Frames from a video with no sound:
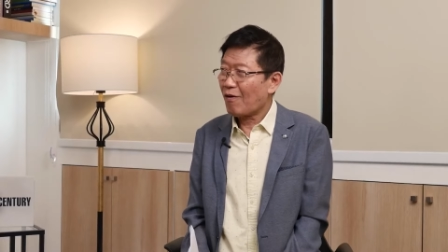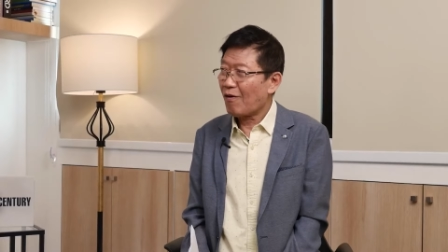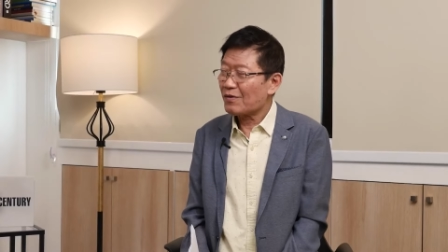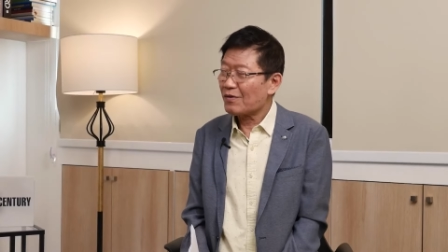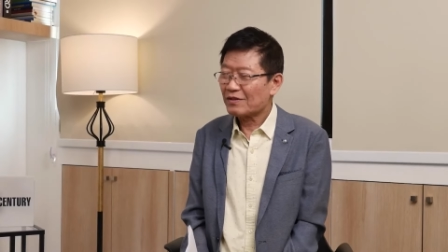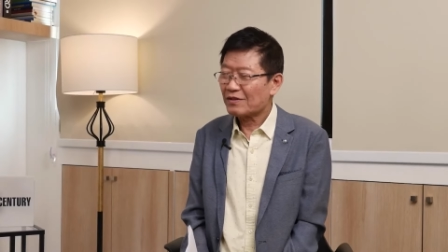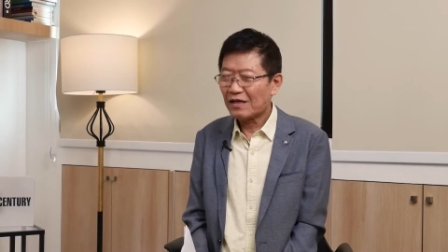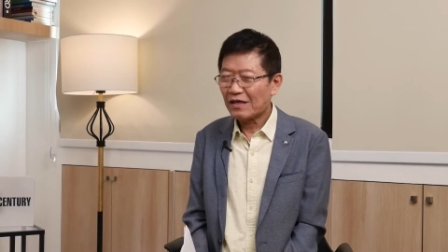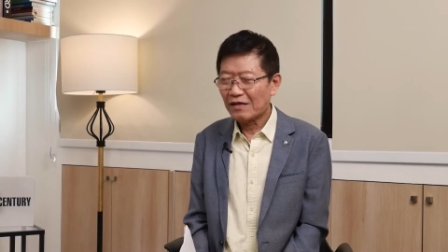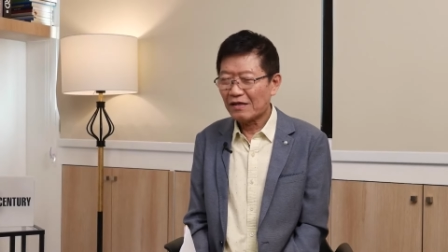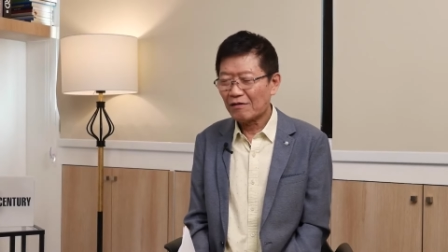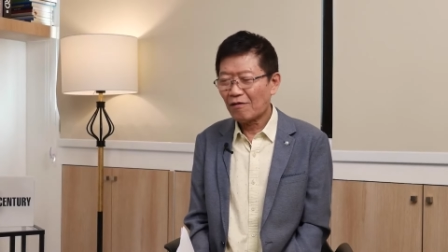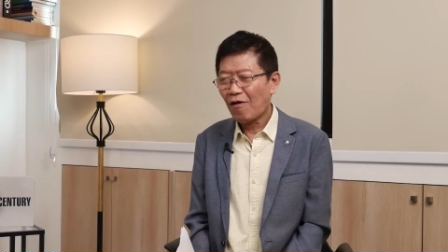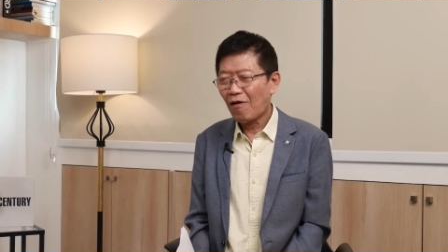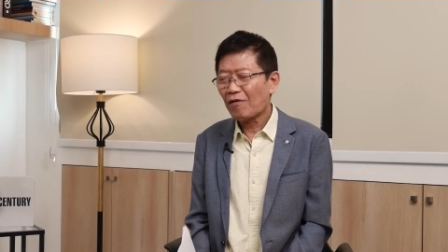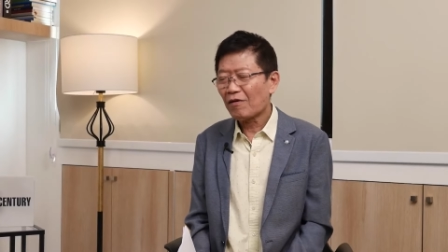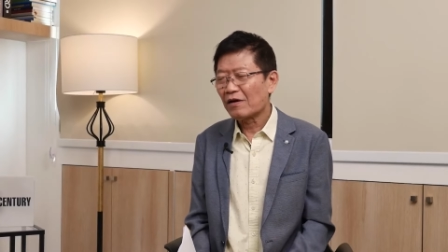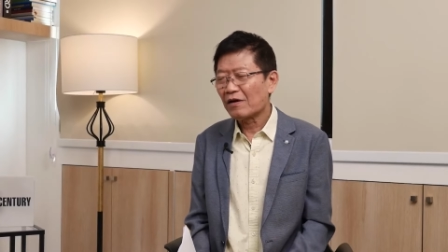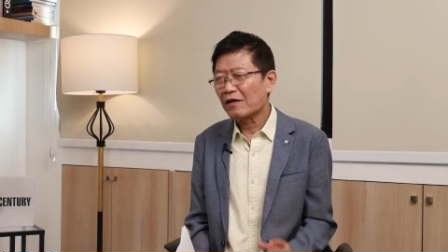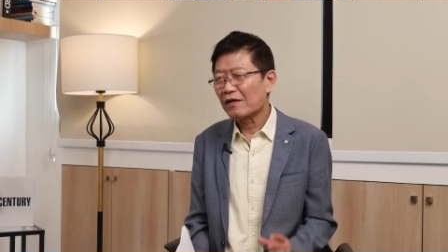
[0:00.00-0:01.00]
ข้อเสนอนอ
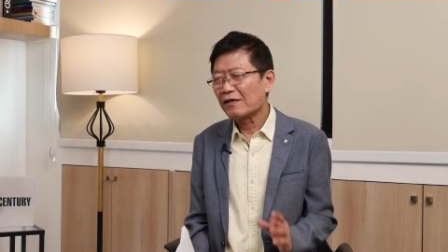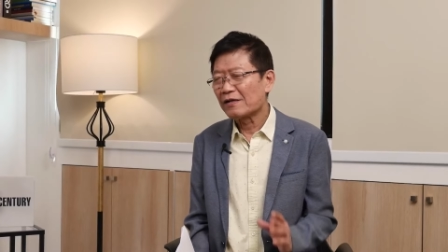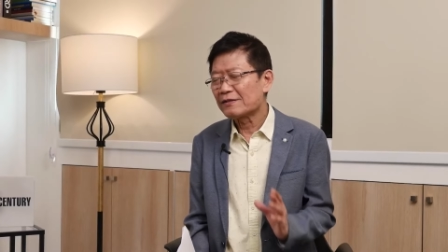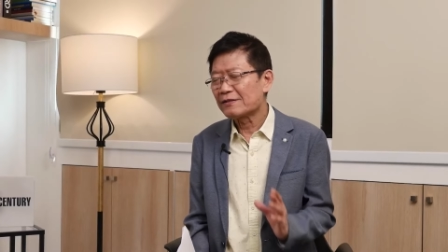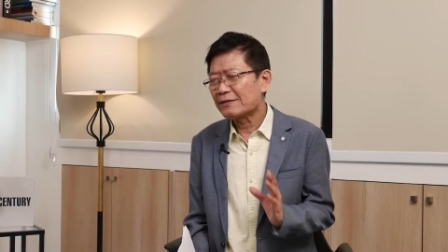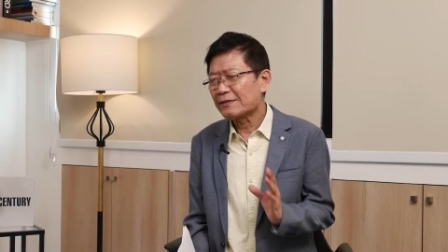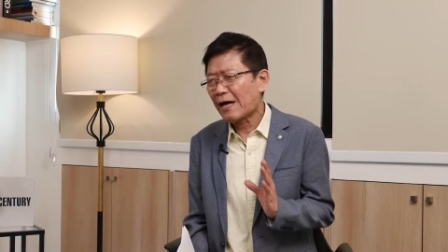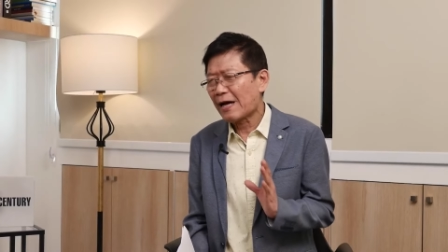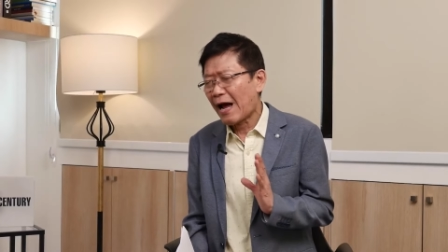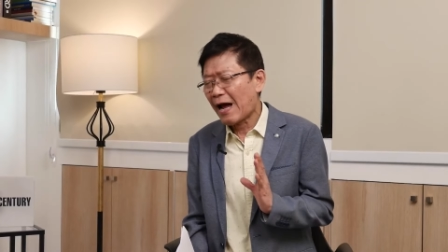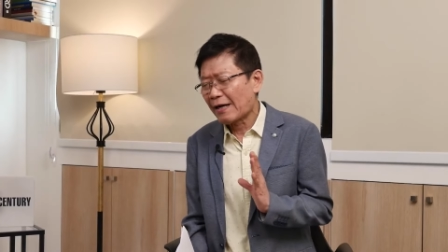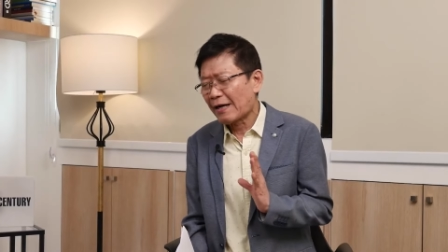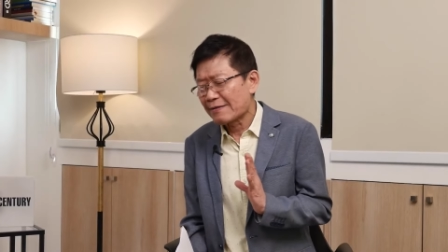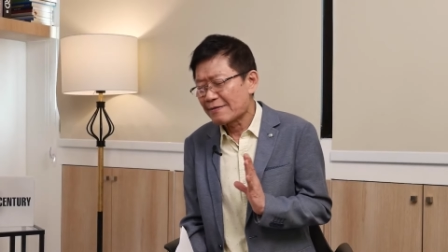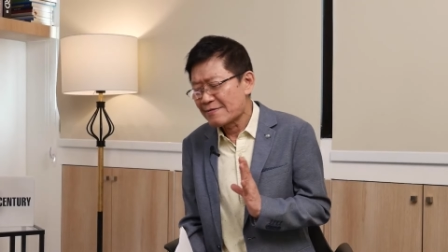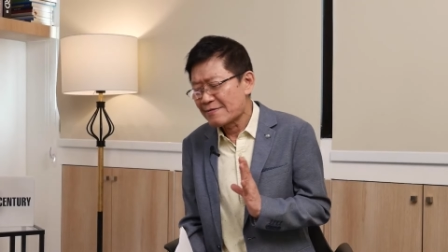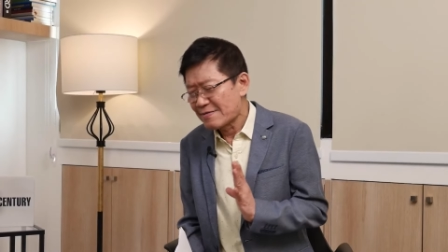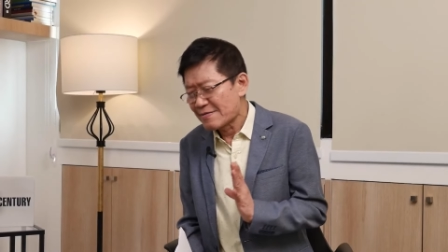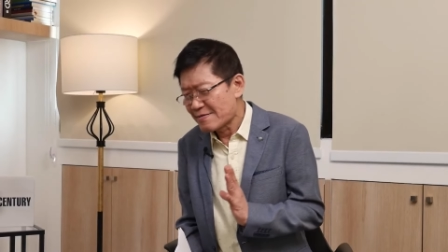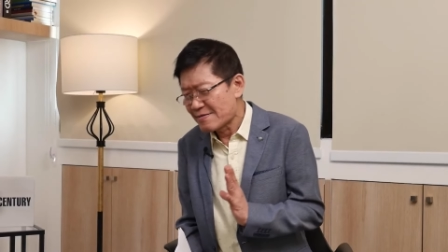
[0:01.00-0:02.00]
กเหนือจาก
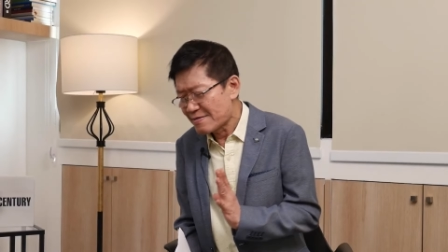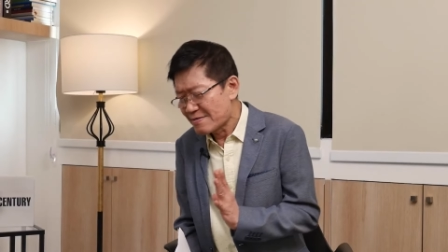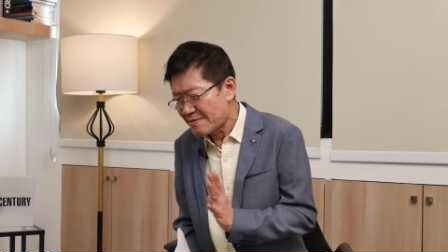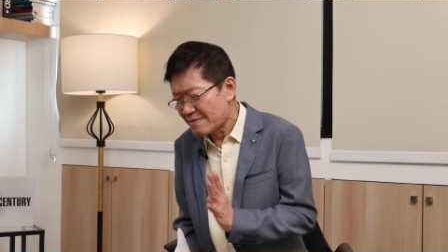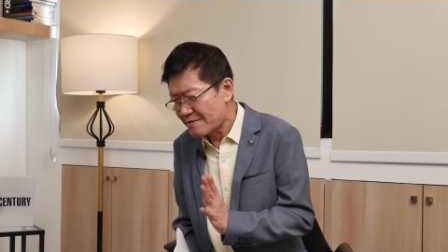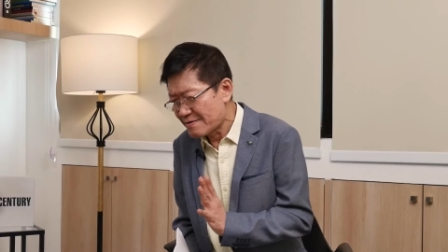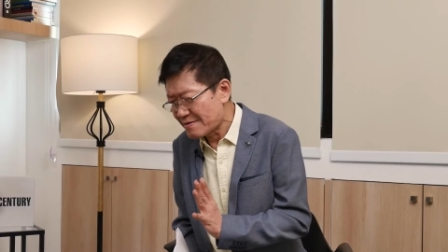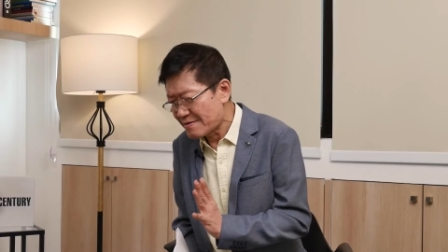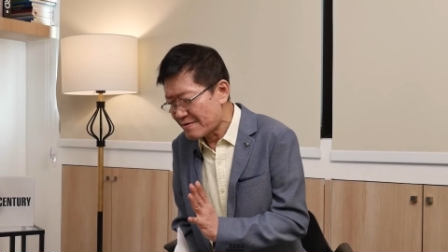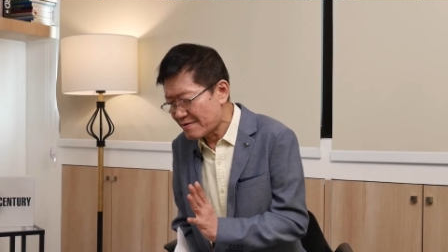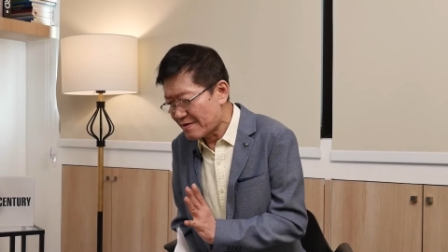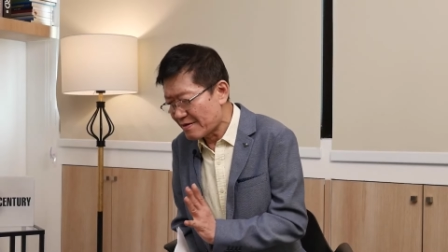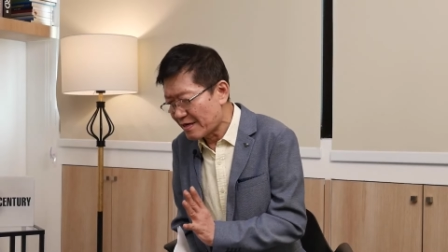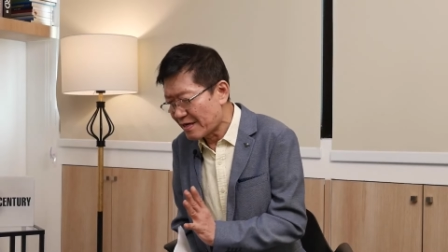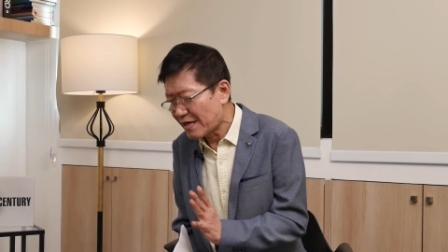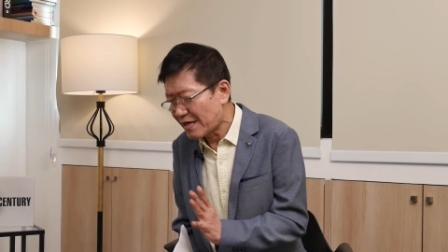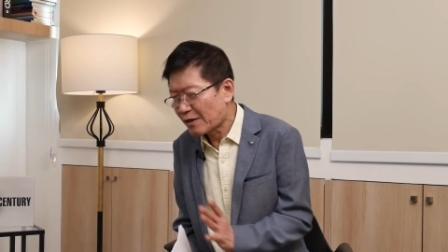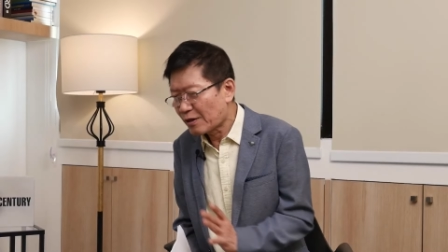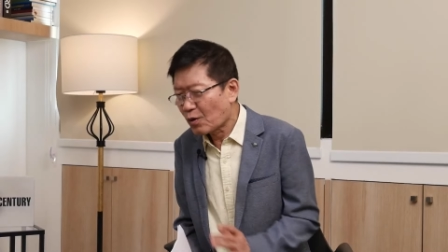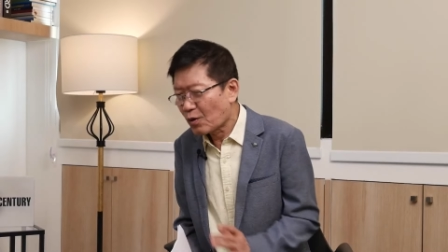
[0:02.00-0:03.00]

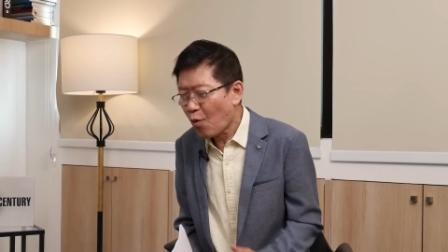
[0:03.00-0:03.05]
เดิน